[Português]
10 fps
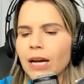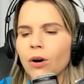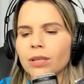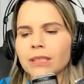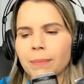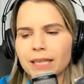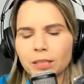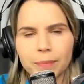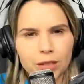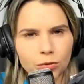derrota para
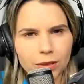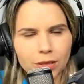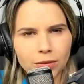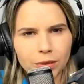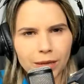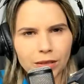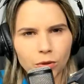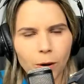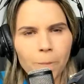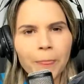as pessoas ao seu
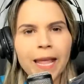redor.